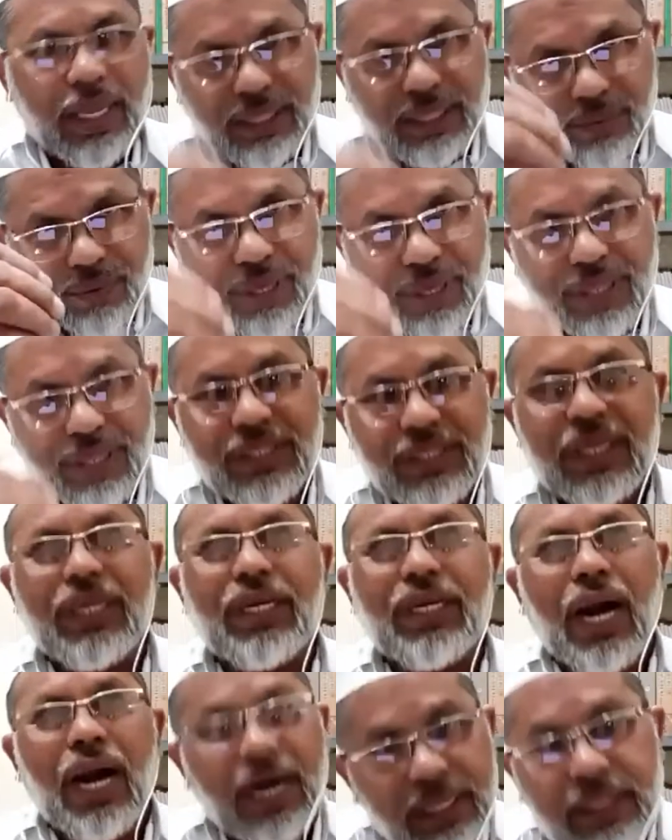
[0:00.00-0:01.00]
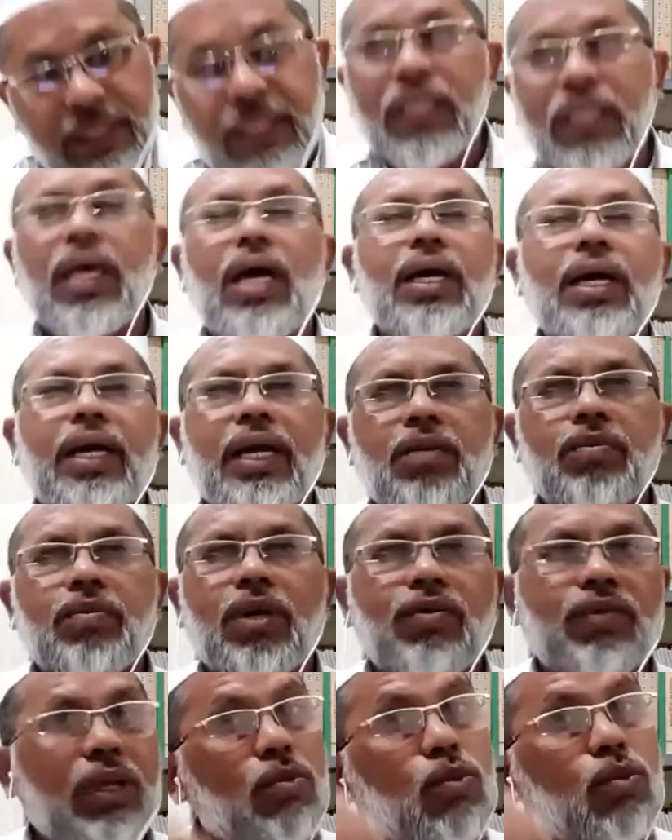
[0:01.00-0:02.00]
அந்த வரிசைக்கு அடுத்ததாக
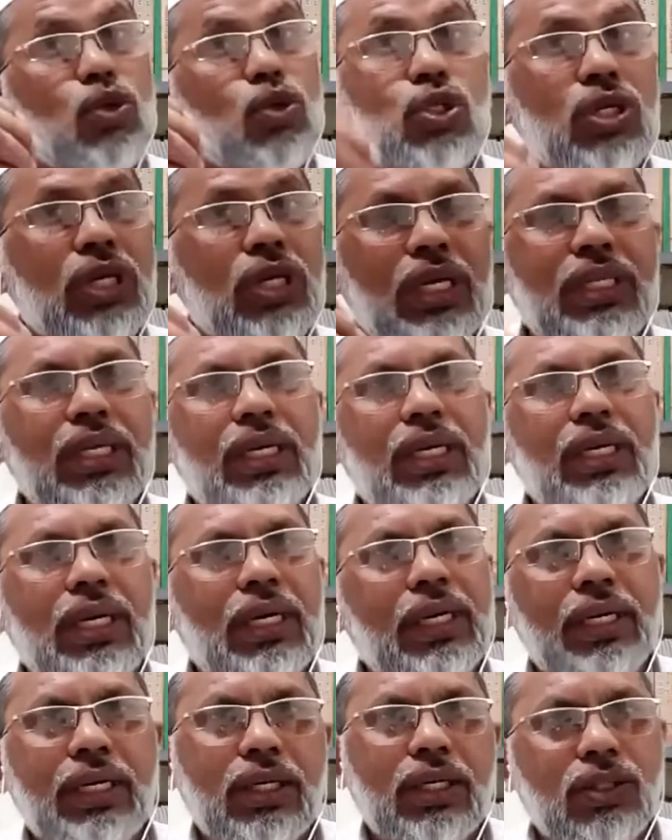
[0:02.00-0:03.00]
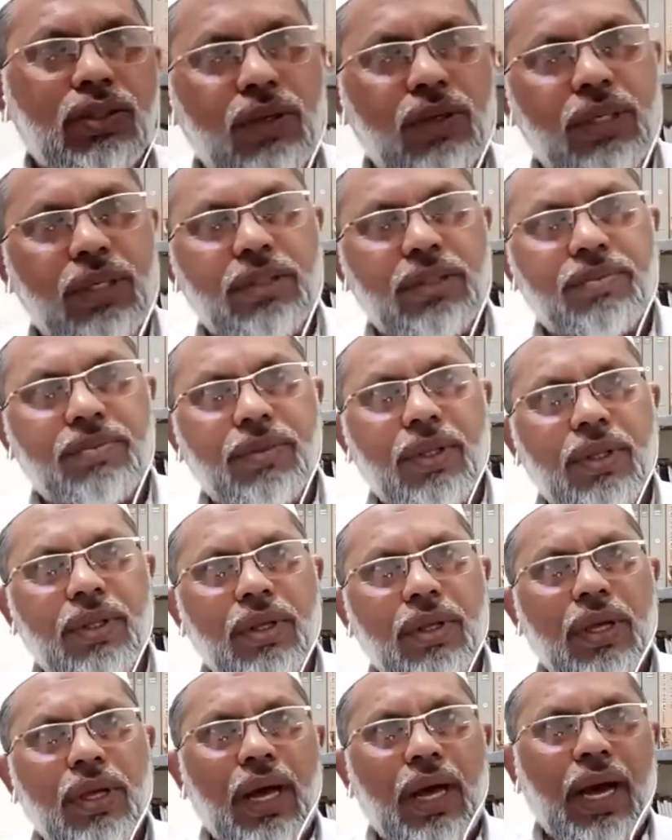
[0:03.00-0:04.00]
இடம்பெறுவதுதான் முசனதுகள் என்று சொல்லும்
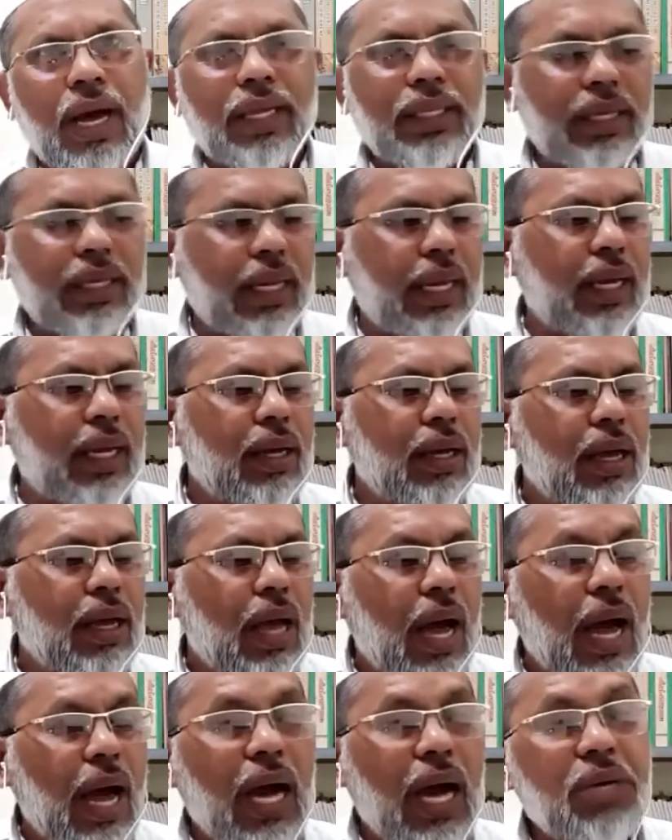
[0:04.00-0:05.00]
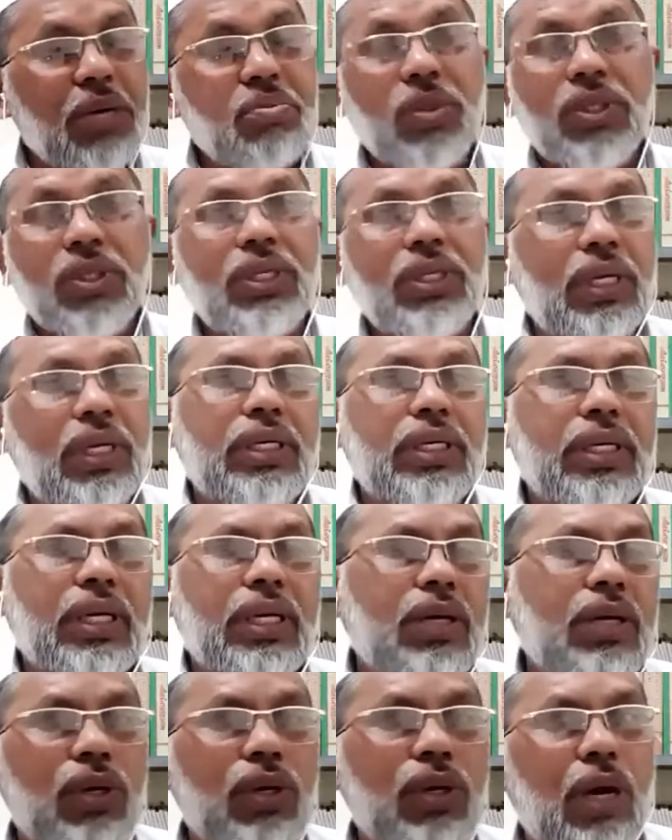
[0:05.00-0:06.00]
அதுல அகமது
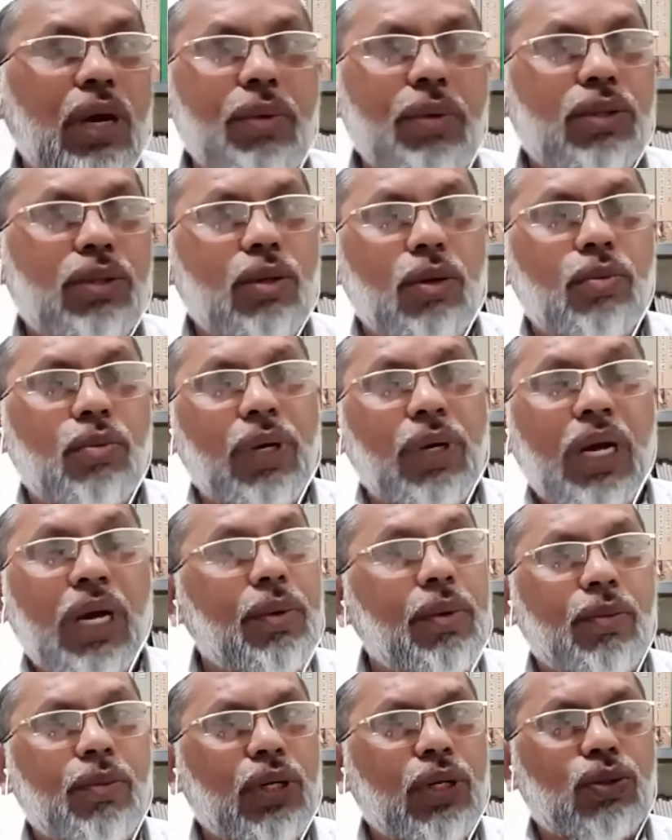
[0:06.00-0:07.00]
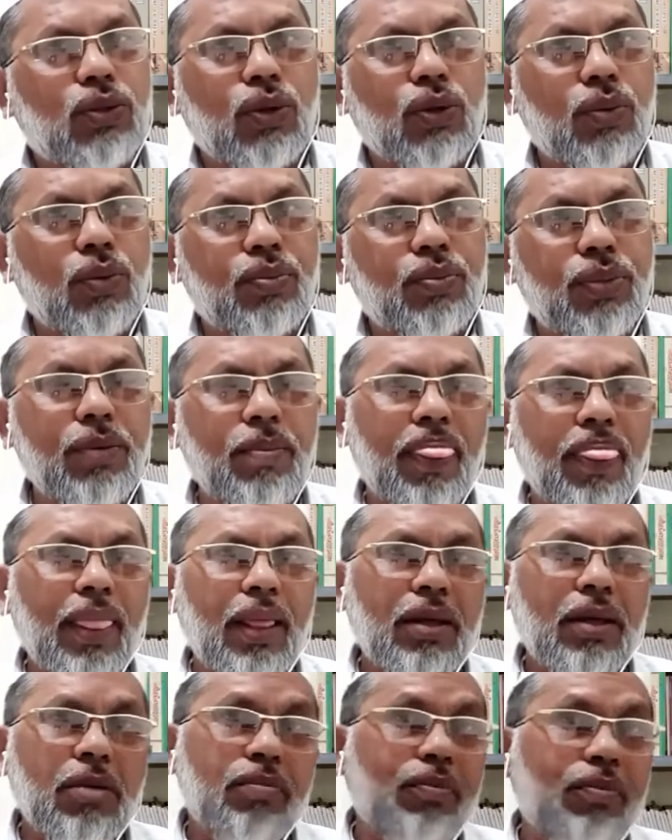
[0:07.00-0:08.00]
என்கிற ஒரு நபி தொ நபிமொழி தொகுப்பு
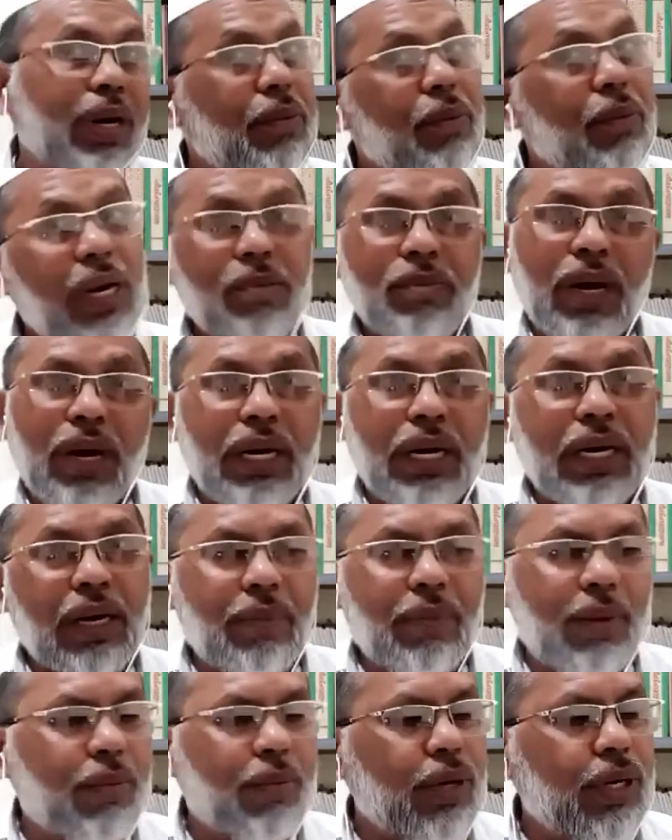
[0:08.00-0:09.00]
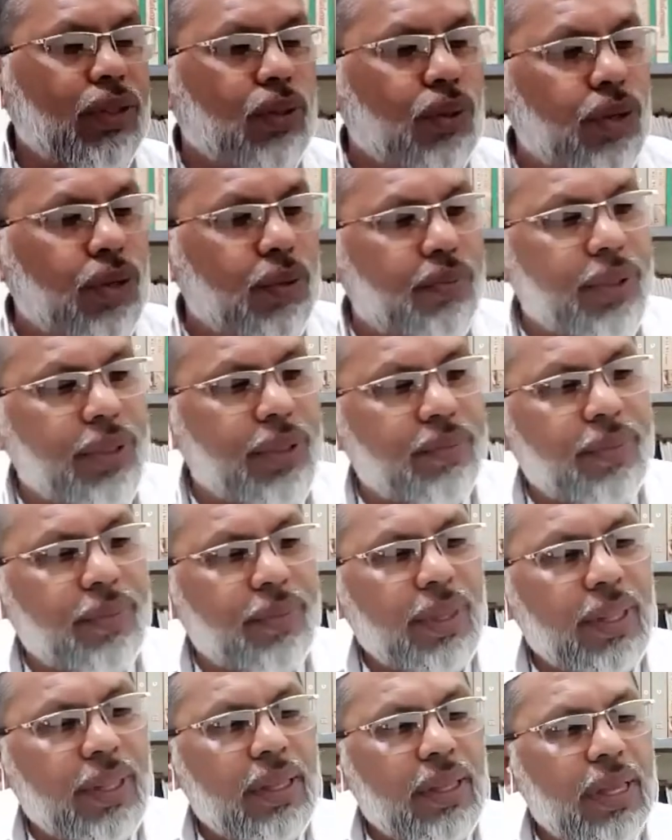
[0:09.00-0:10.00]
பிரபலமான நபிமொழி தொகுப்பு
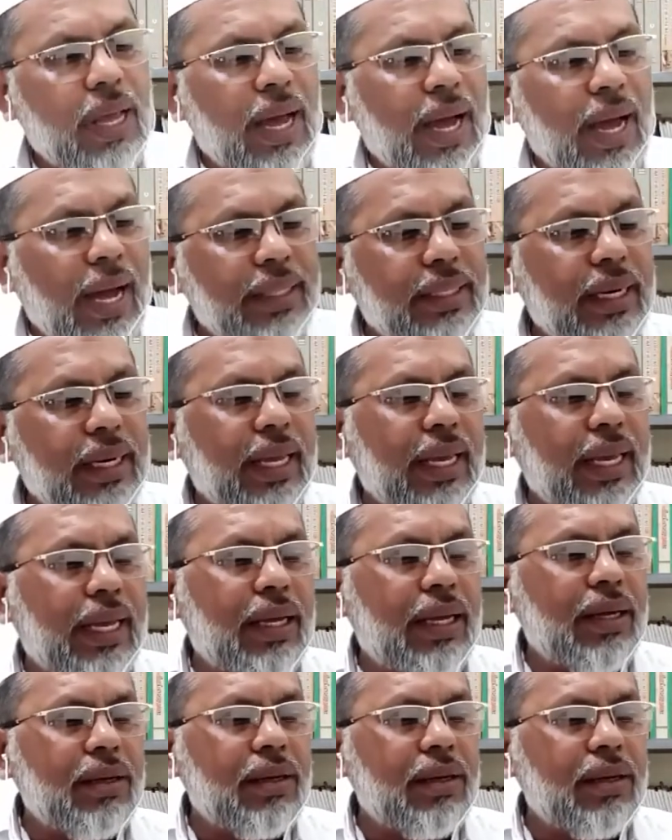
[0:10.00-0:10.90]
அதுல